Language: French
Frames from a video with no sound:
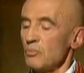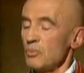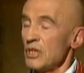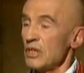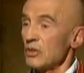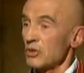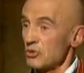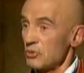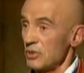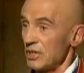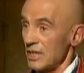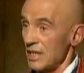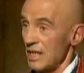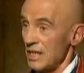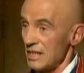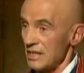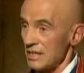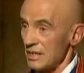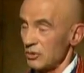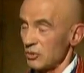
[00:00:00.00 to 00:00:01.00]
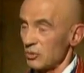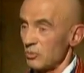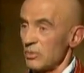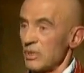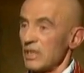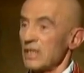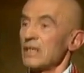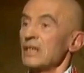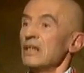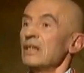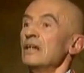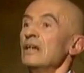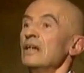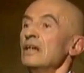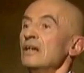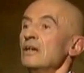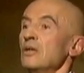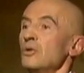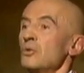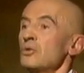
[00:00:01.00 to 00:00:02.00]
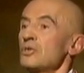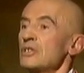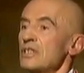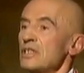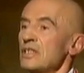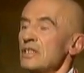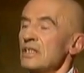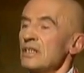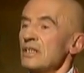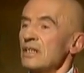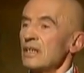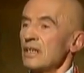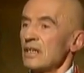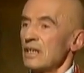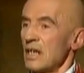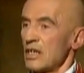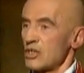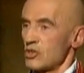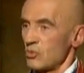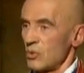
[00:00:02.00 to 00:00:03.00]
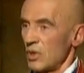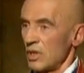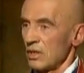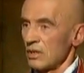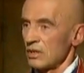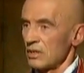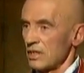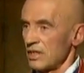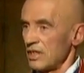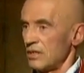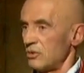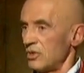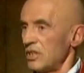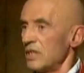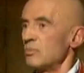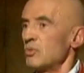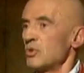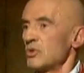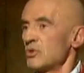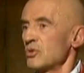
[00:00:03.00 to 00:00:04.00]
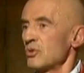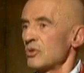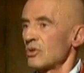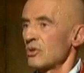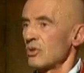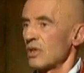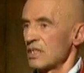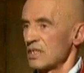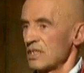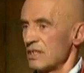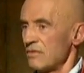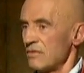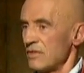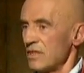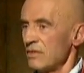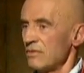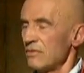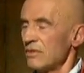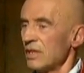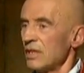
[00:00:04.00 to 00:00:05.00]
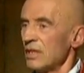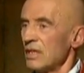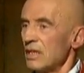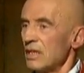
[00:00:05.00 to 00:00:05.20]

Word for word: Puis ensuite, il a laissé tomber aussi la joie, qui est une émotion encore assez vive.